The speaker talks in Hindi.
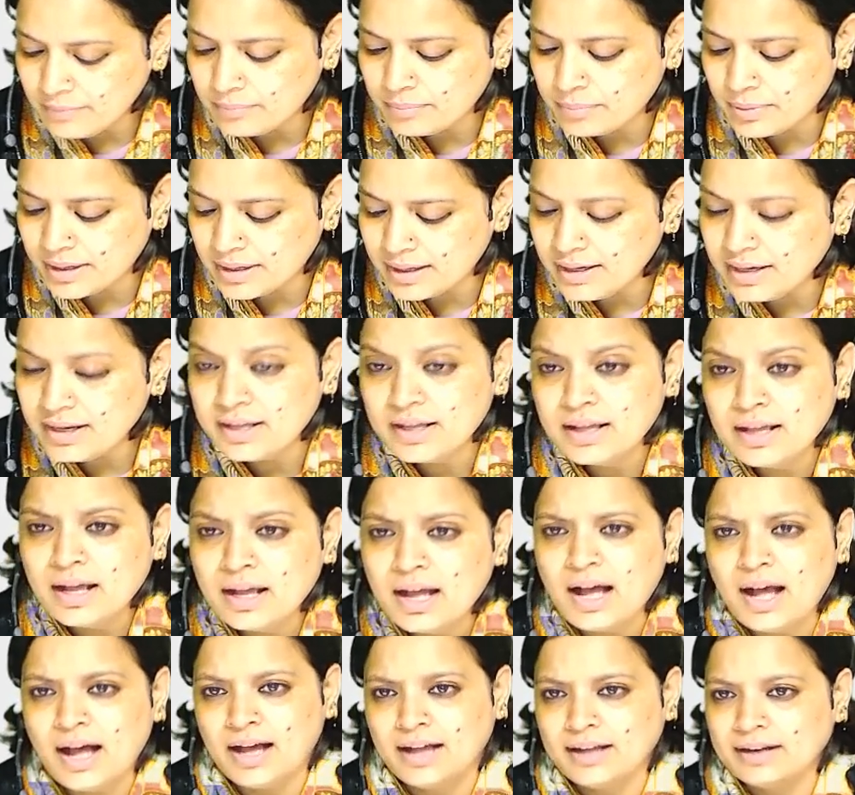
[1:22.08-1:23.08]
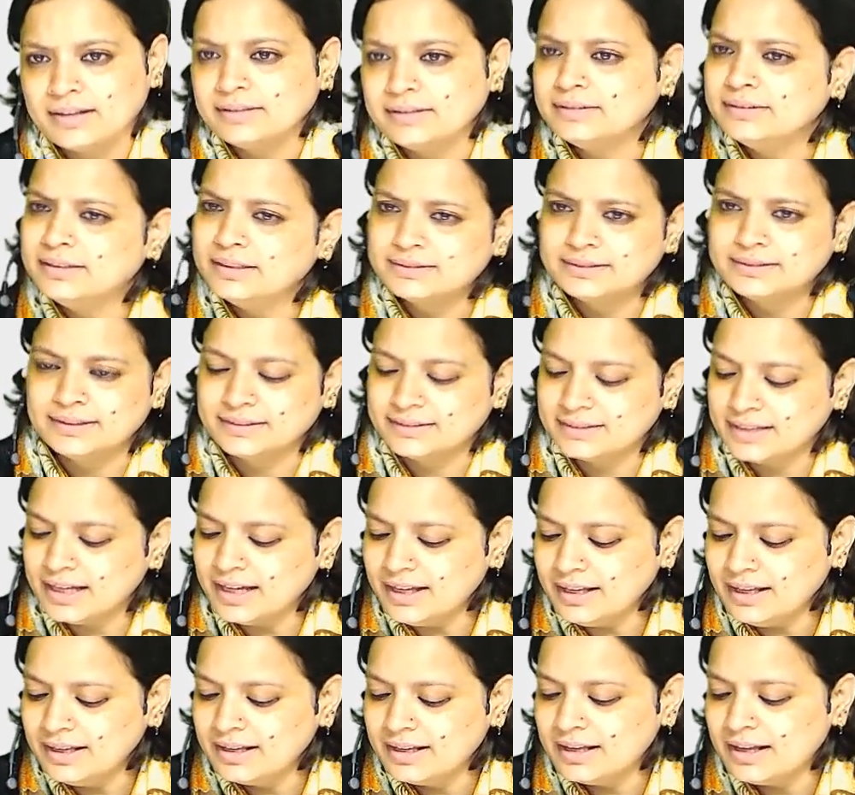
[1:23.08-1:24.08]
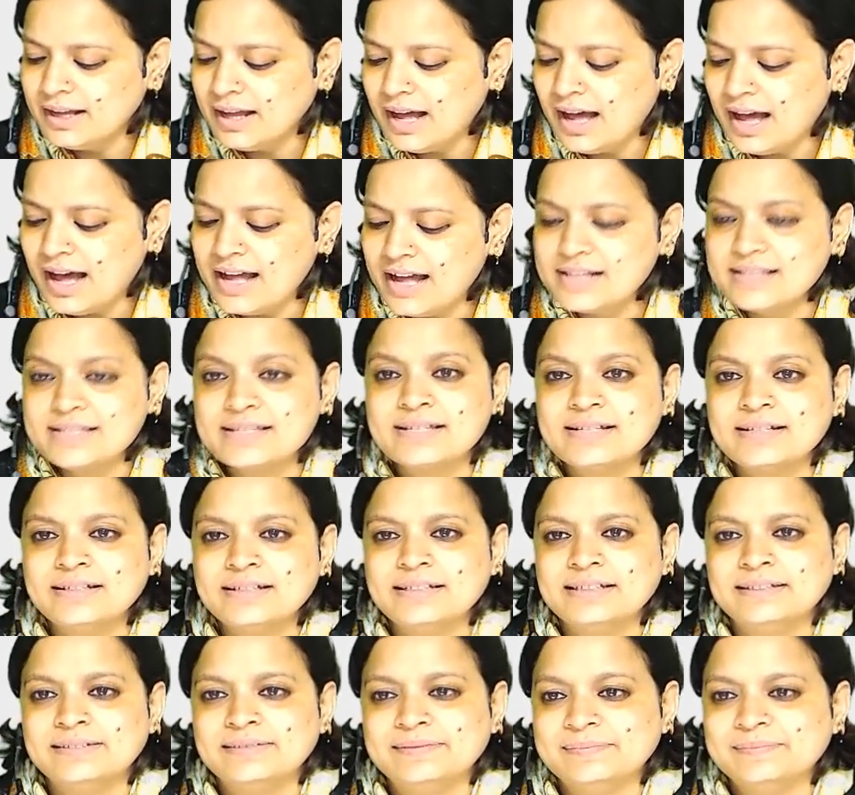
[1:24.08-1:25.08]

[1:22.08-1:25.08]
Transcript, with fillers: पर आर दिस इज द आंसर